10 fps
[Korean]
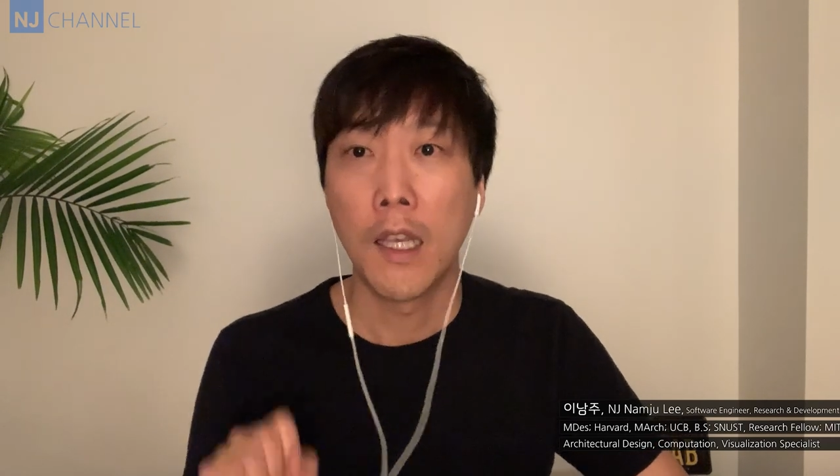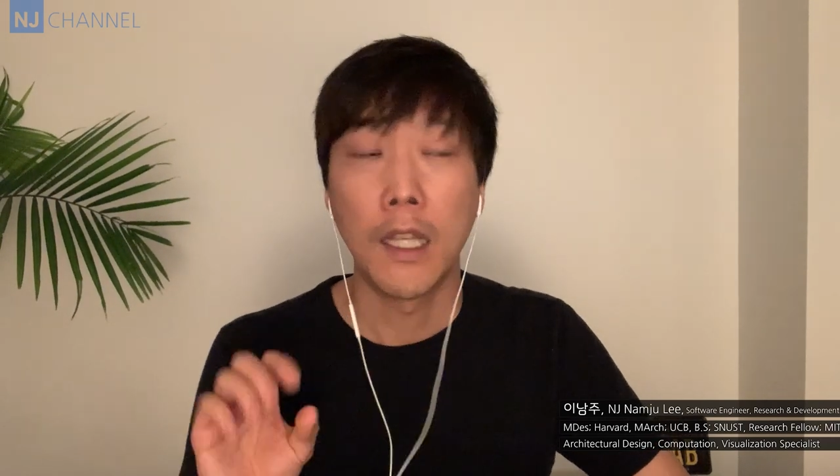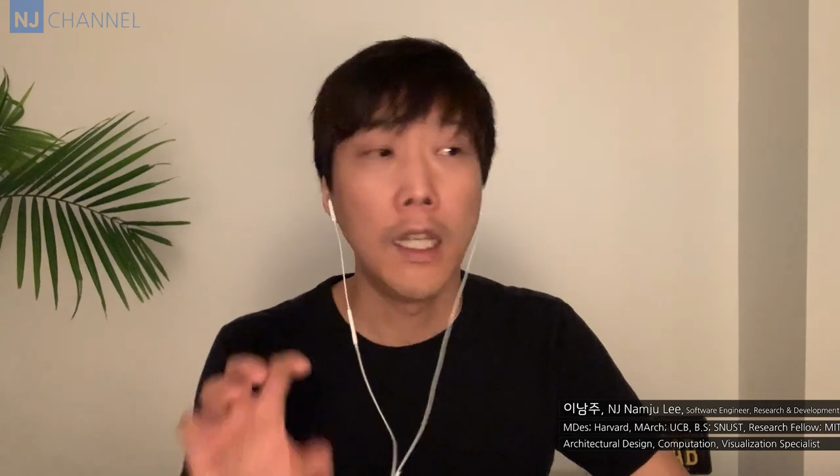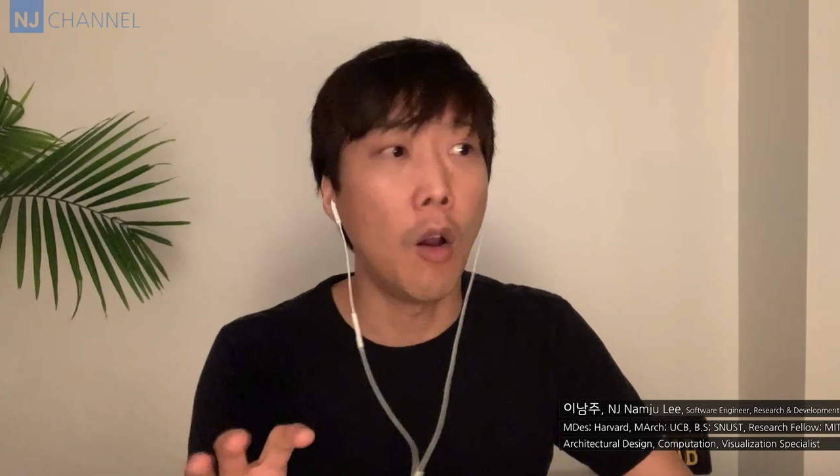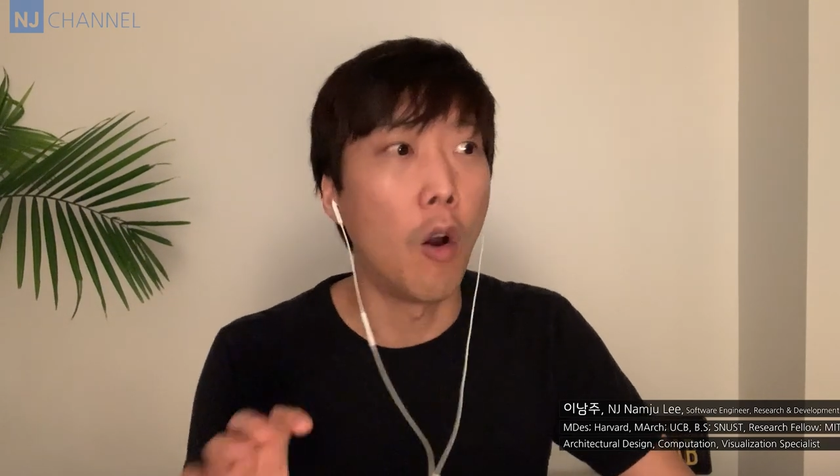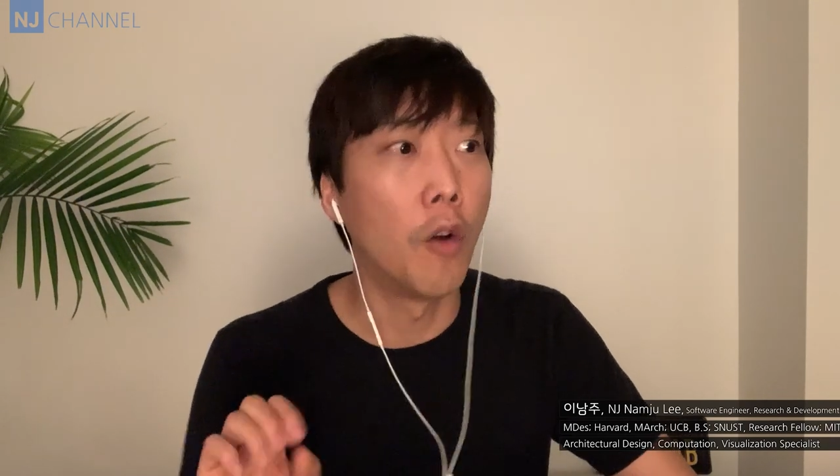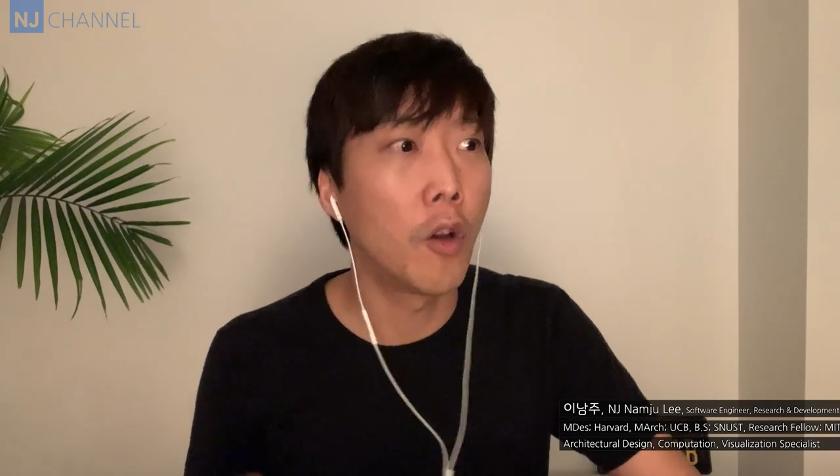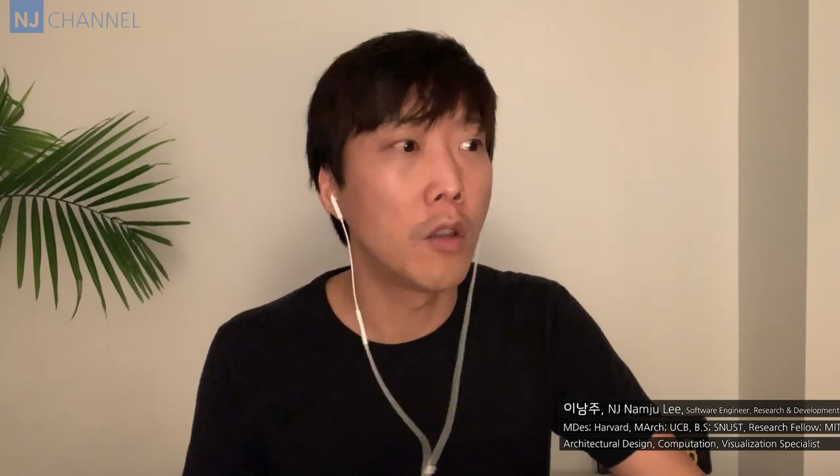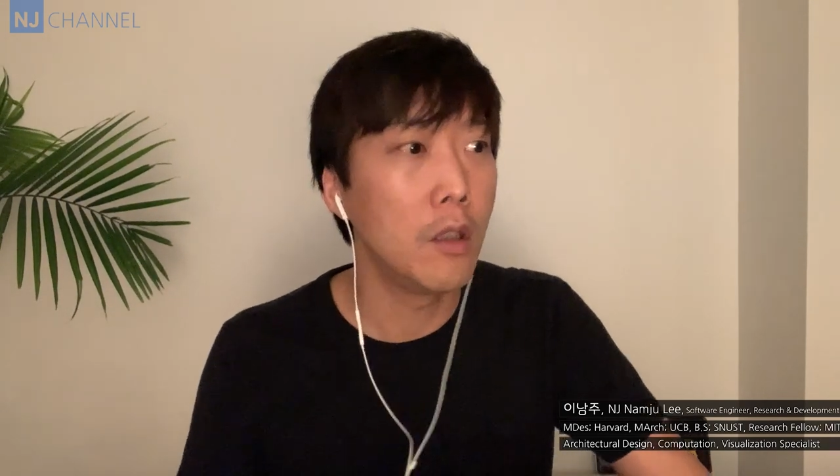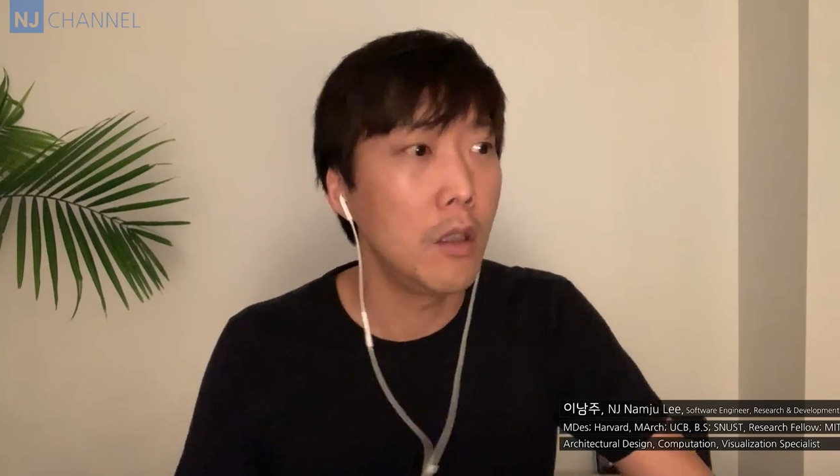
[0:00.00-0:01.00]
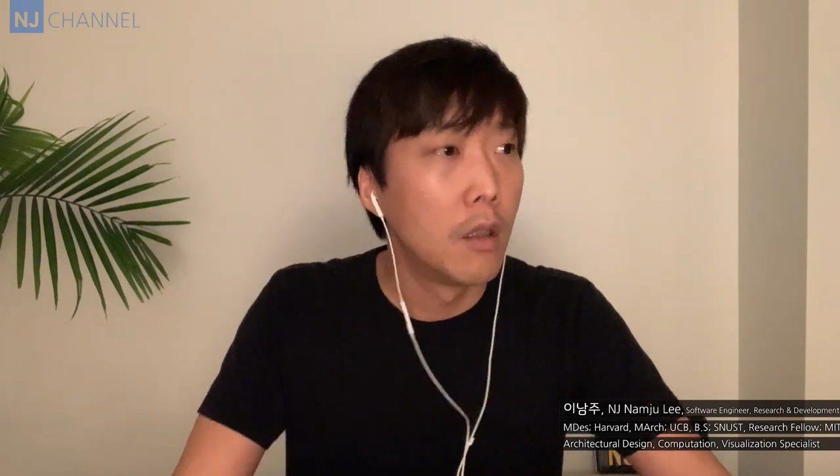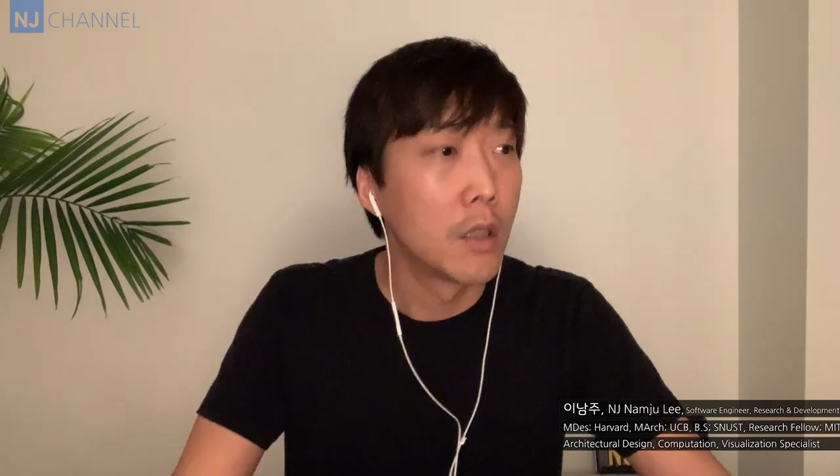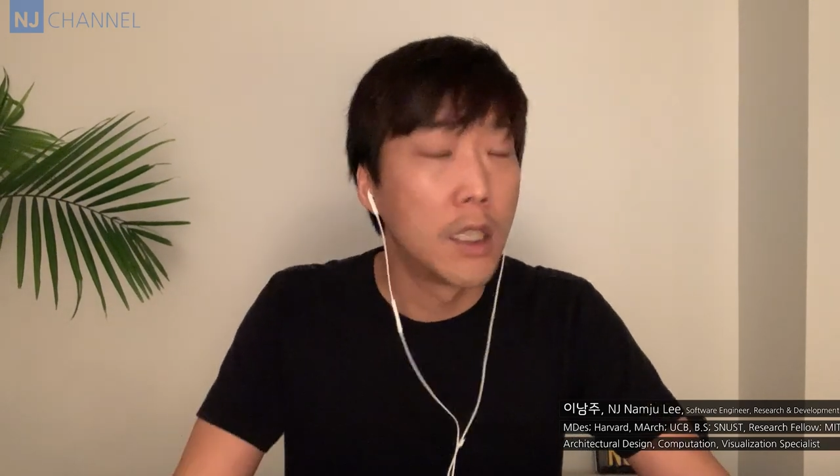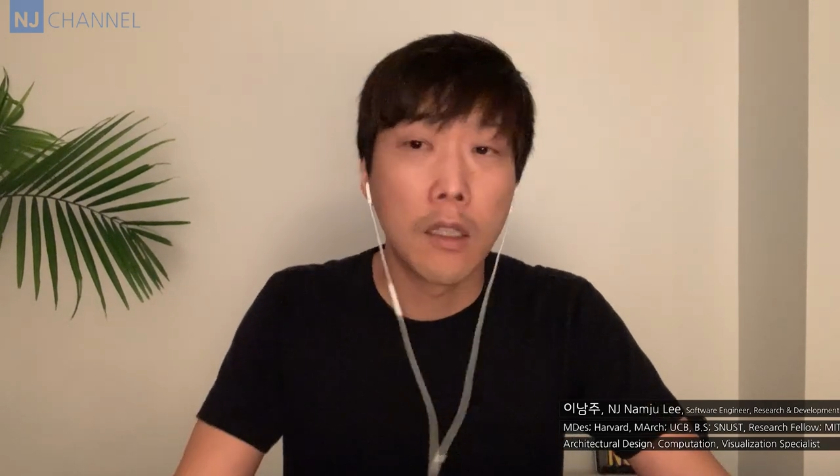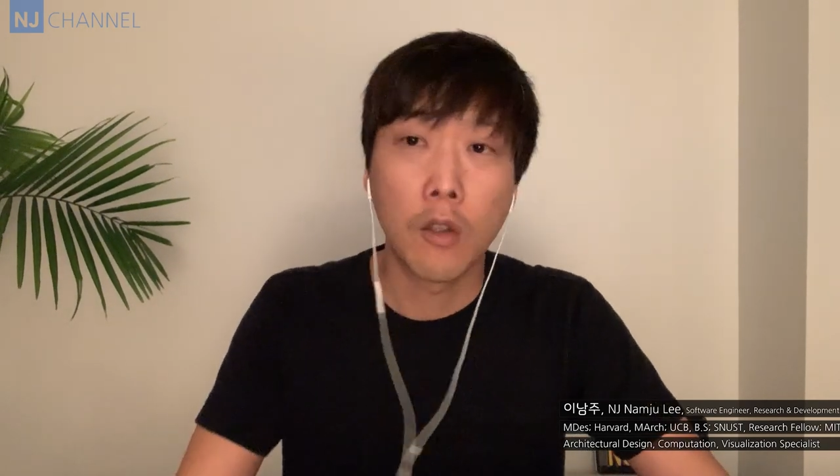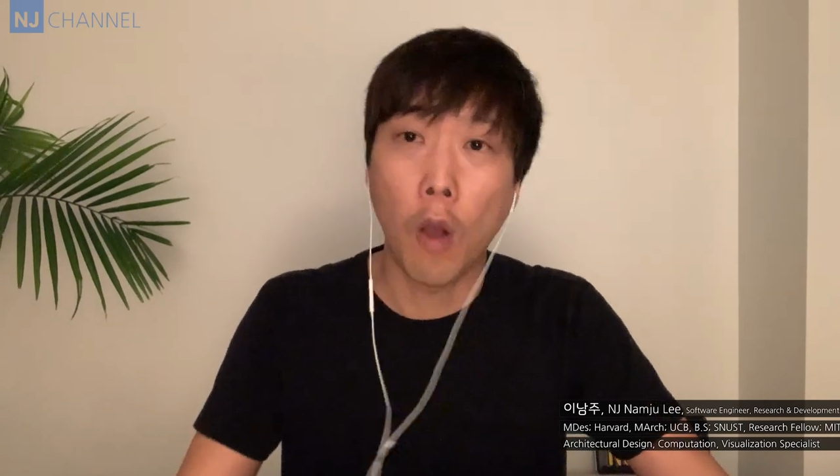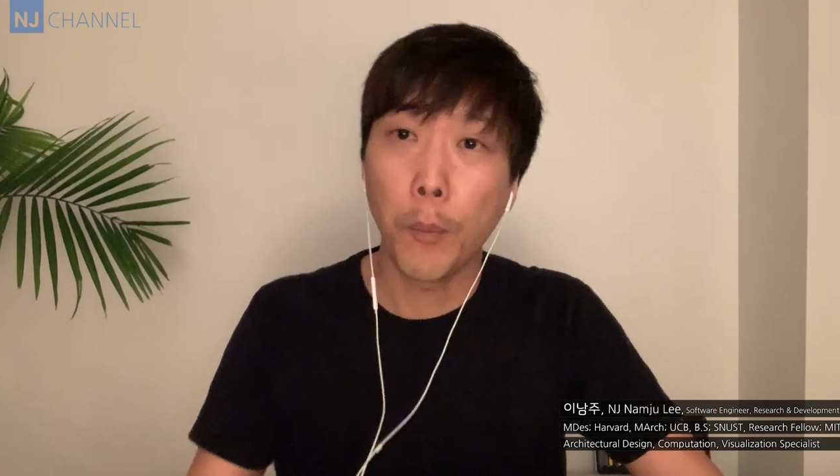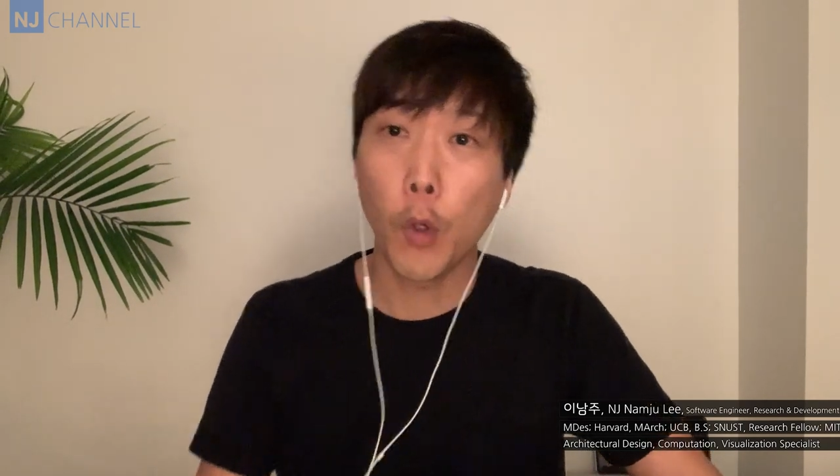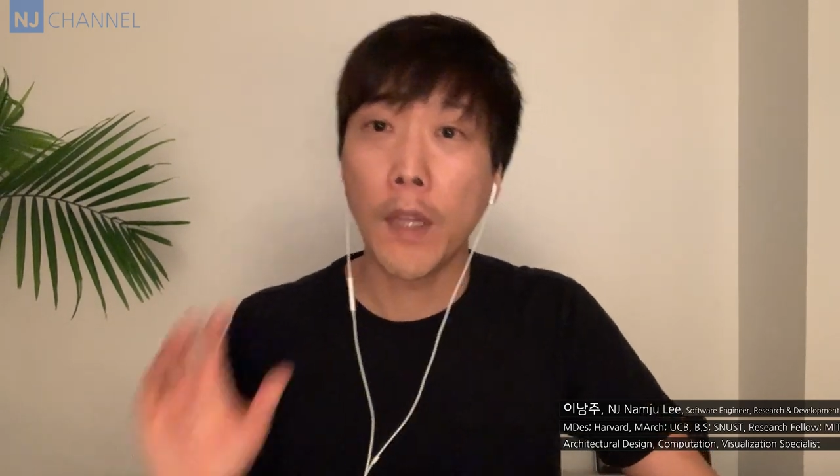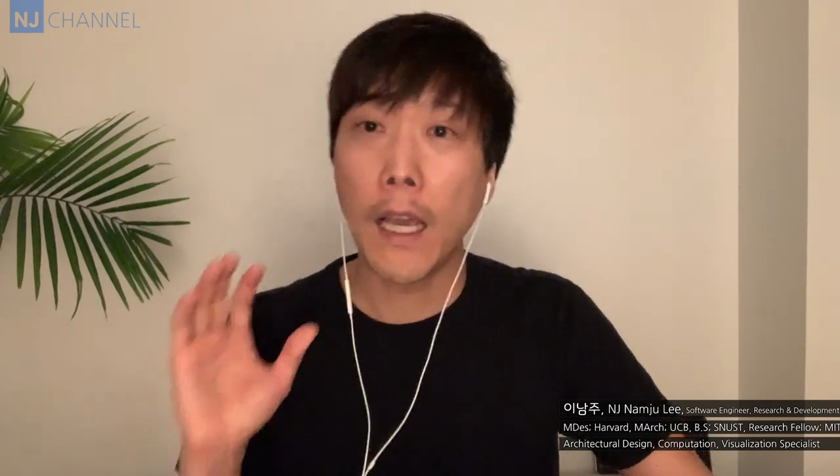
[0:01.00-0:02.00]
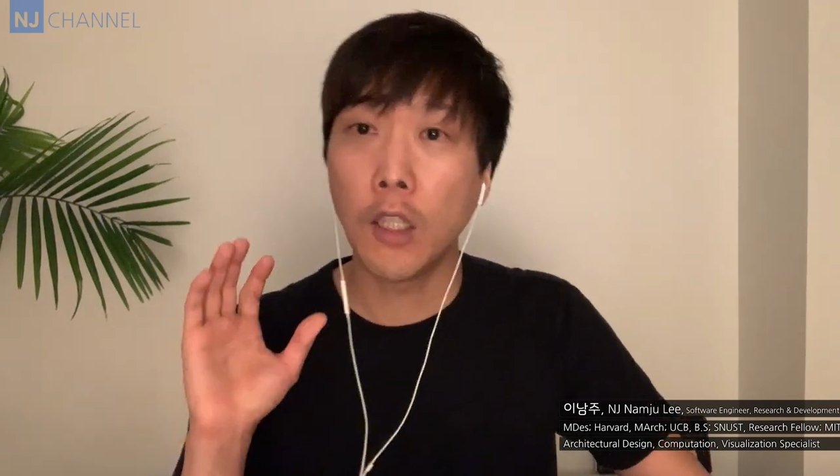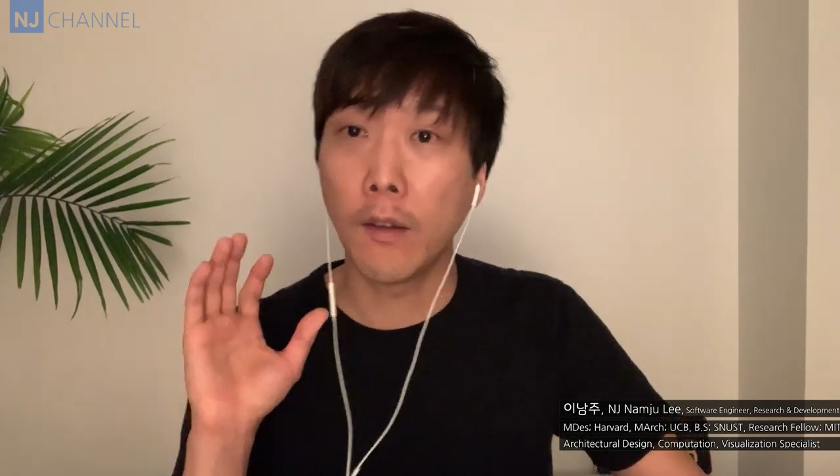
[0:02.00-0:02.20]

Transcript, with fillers: 이 언어를 즉 컴퓨테이션